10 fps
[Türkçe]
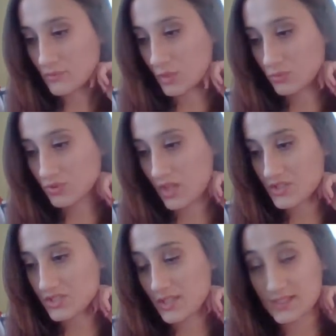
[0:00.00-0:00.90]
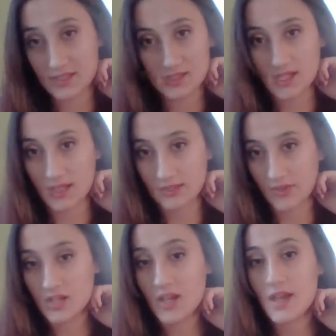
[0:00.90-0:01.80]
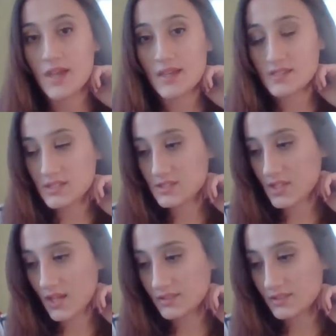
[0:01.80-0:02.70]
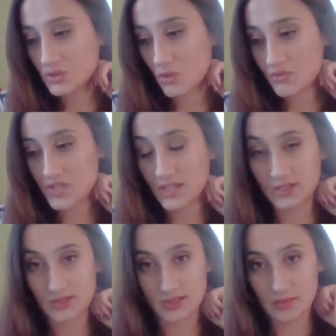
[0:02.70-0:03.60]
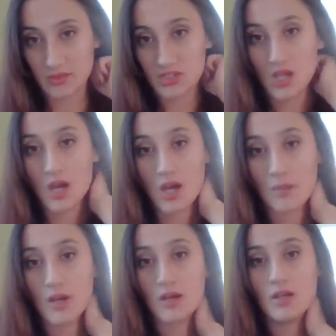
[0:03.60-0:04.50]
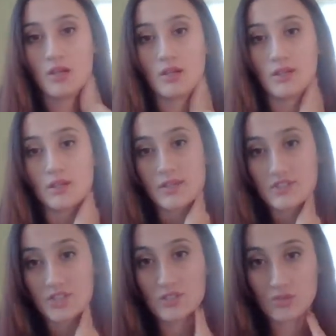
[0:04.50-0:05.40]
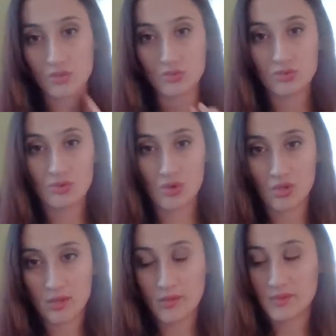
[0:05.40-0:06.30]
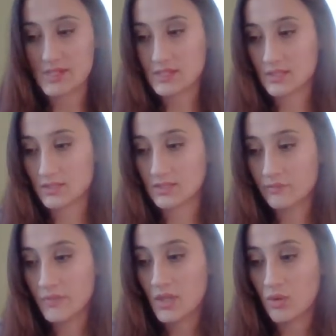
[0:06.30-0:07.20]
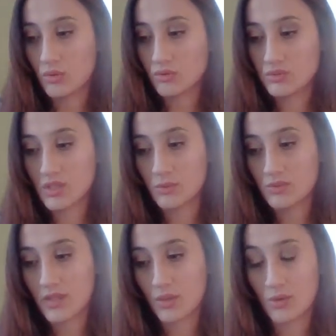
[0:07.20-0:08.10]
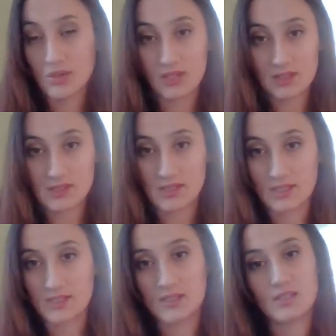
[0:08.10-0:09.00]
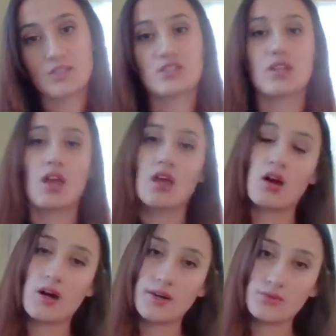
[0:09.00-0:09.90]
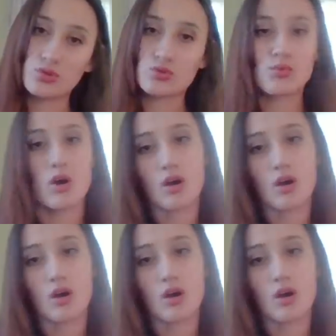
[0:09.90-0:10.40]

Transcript: Bunun haricinde eskit kağıdı var. Eskit kağıdını çokça alın demiş. Ama e, kaça kaç olduğunu söylememiş sanırım. Onu tam olarak öğrenirseniz işte A4 mü